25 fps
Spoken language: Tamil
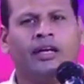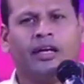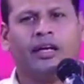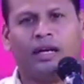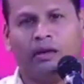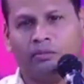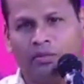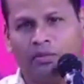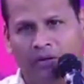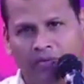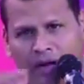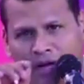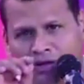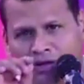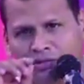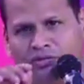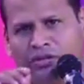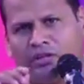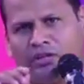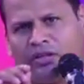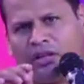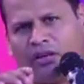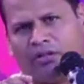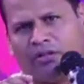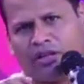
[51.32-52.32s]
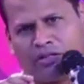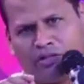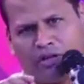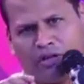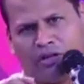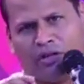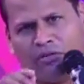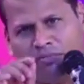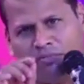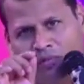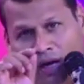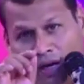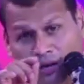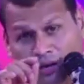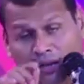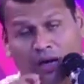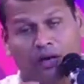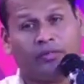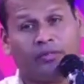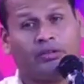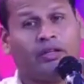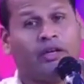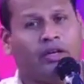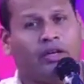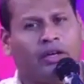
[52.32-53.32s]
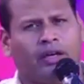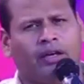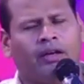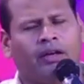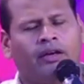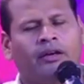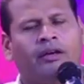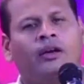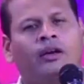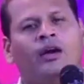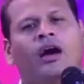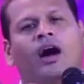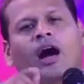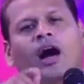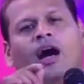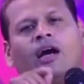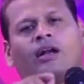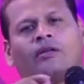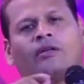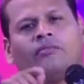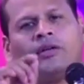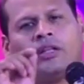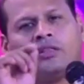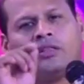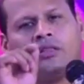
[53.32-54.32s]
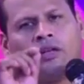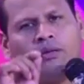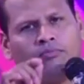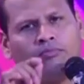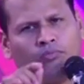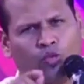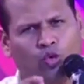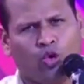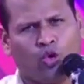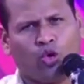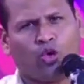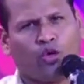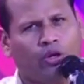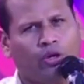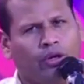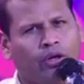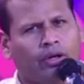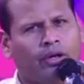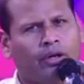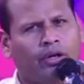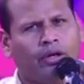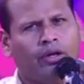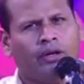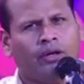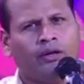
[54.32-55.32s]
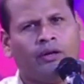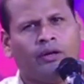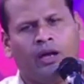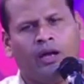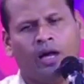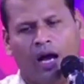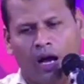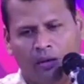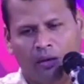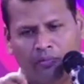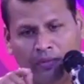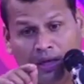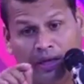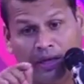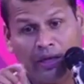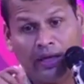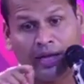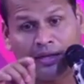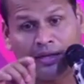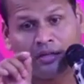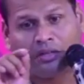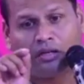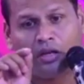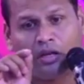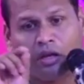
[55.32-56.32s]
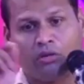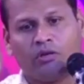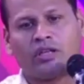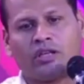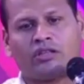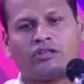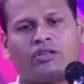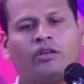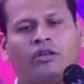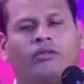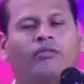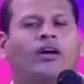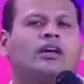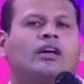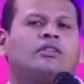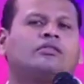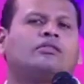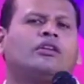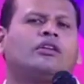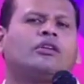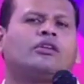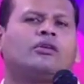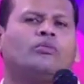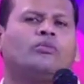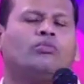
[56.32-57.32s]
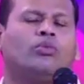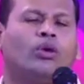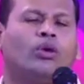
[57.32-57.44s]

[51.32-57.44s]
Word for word: நம்ம வாசித்த வசனம் அதாவது அறுபத்தி மூன்று அமை எட்டு வச வாசிக்க வாசிக்கும்